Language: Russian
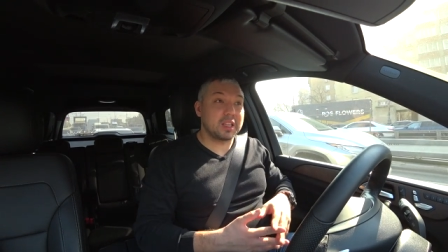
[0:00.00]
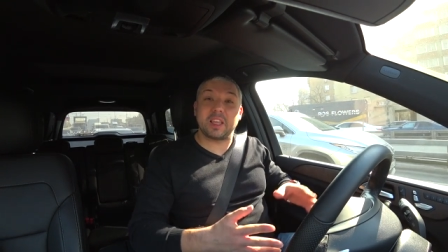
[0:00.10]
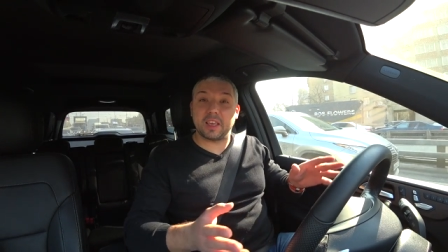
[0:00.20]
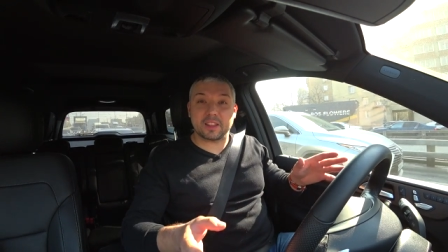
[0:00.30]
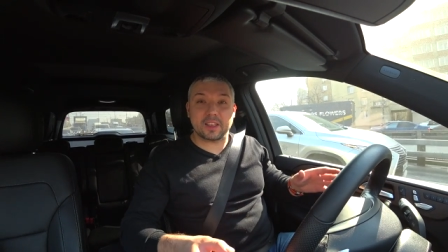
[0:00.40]

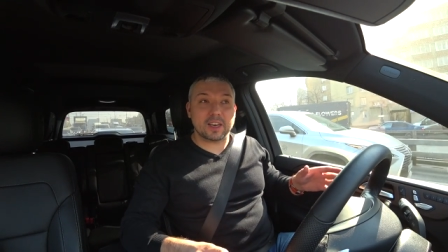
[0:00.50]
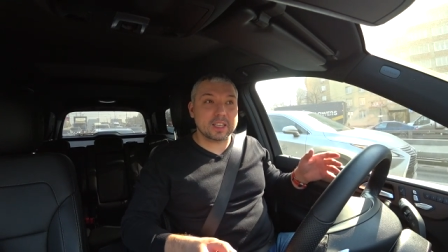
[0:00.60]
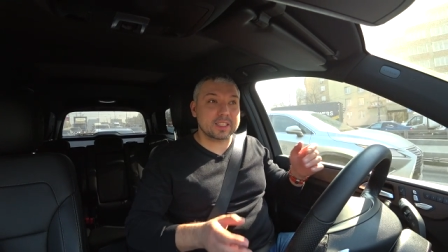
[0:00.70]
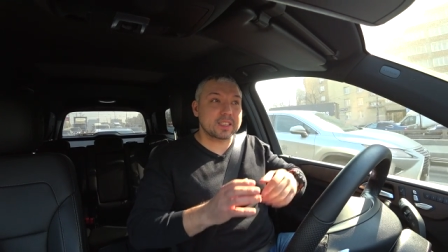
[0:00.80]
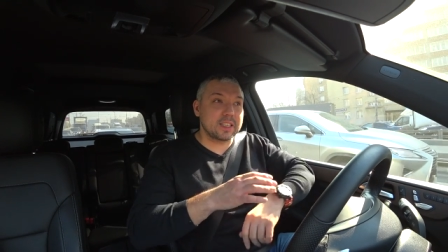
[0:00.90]
деды,
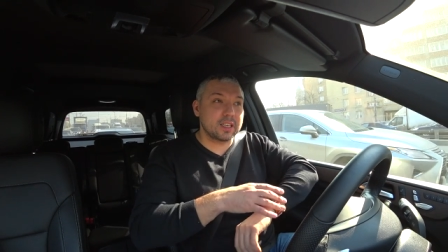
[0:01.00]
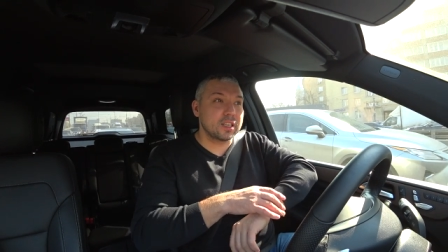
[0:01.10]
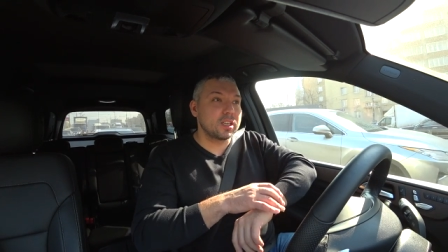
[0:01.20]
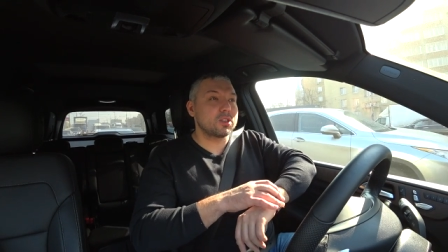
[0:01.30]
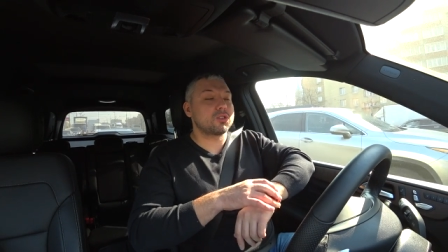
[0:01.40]
отцы,
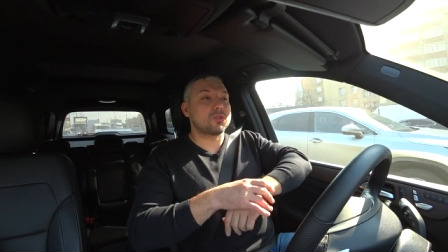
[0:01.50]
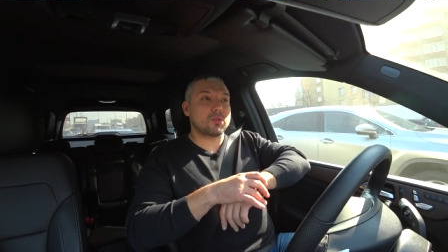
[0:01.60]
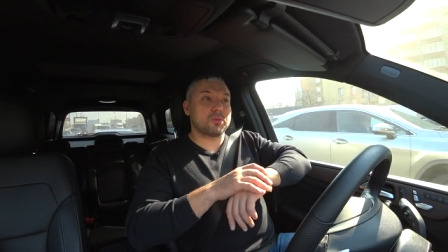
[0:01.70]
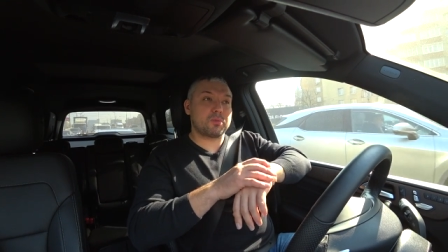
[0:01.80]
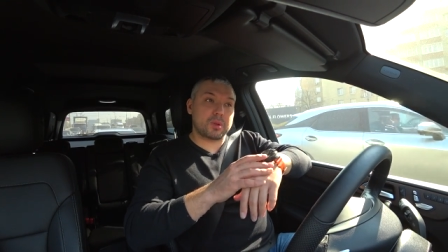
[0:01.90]

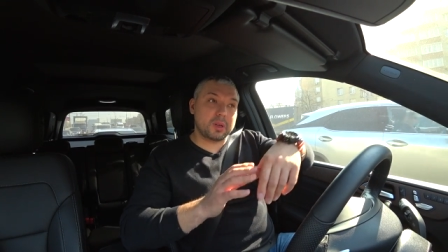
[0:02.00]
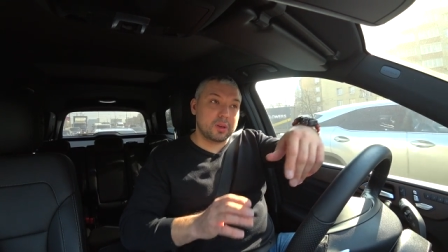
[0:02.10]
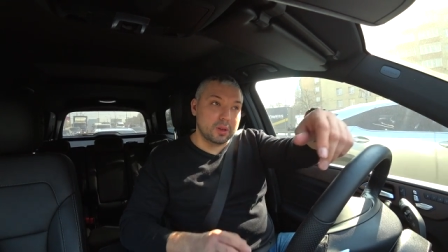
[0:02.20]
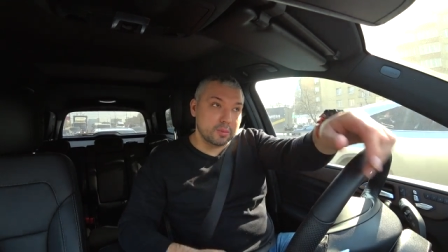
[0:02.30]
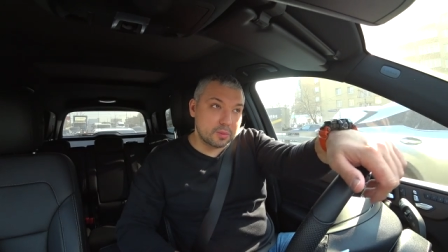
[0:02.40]
что
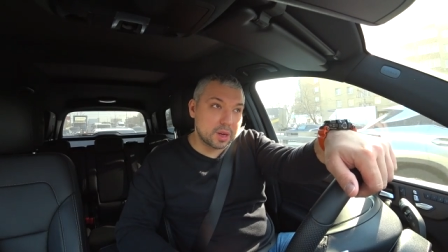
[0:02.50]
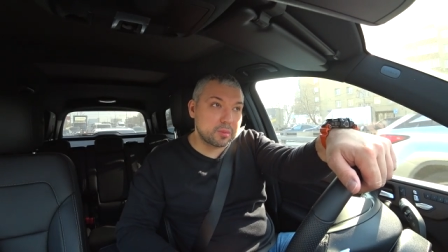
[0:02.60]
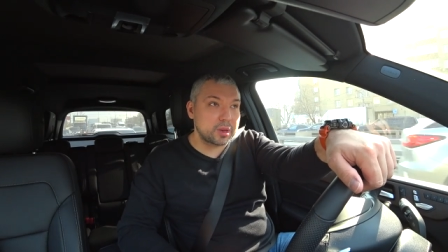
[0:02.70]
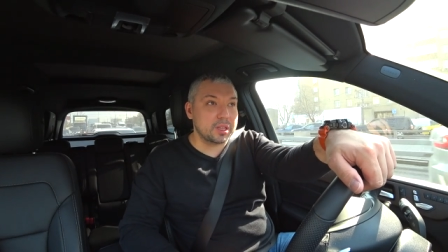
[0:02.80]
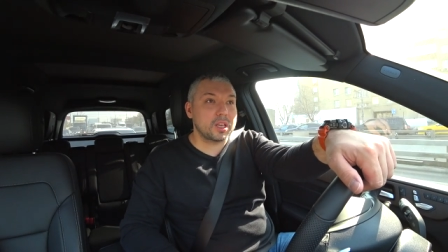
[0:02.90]
при
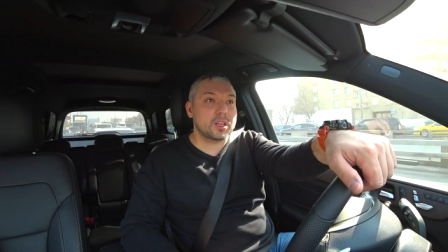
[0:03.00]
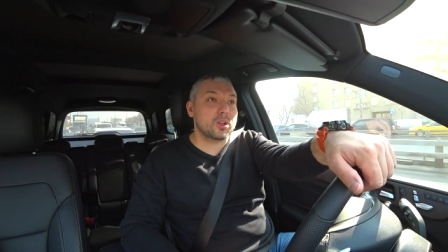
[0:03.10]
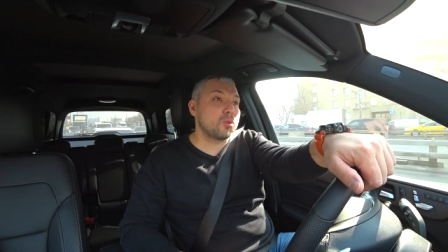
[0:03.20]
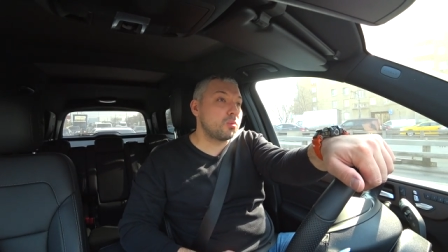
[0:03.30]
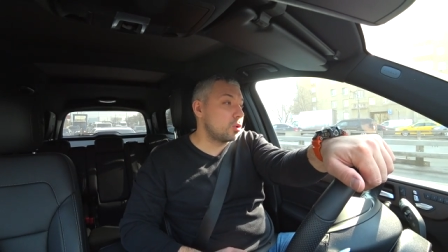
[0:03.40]
приобретении
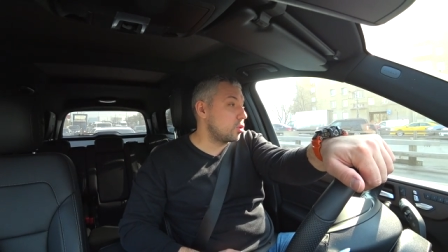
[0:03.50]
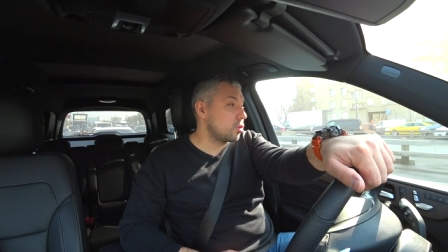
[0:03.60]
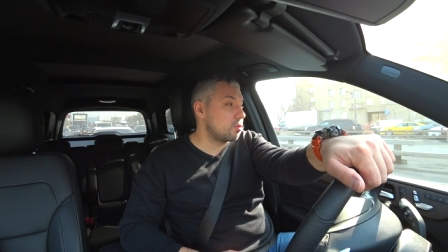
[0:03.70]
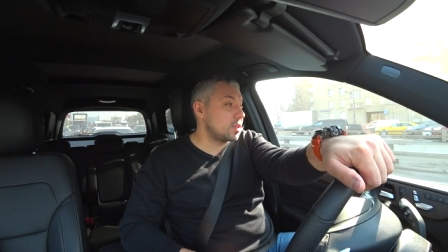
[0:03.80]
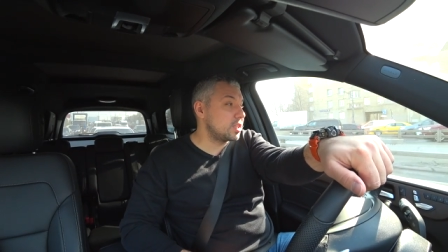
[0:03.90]
любой
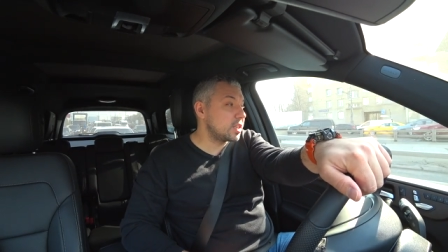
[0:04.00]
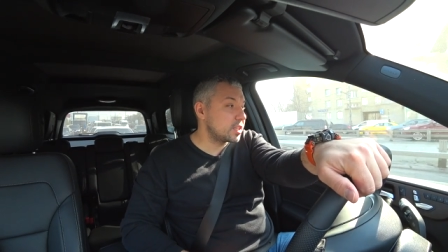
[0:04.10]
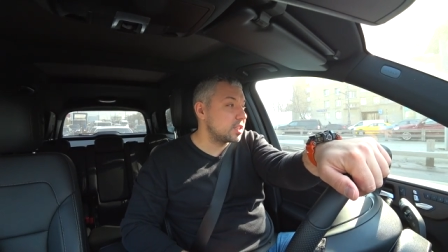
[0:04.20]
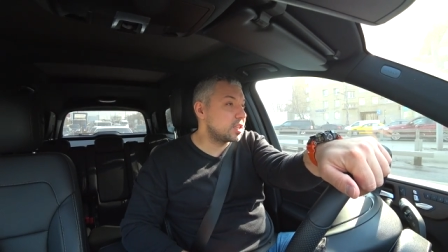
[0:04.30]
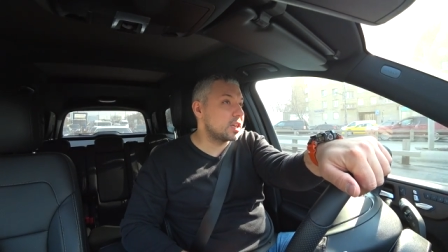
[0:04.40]
новой
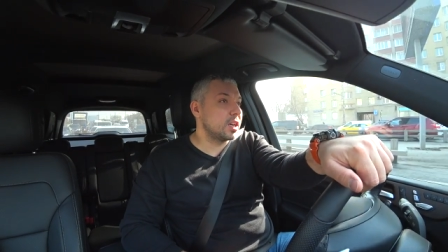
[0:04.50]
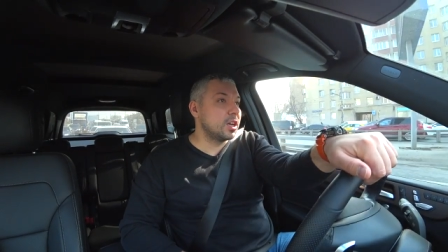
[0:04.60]
техники,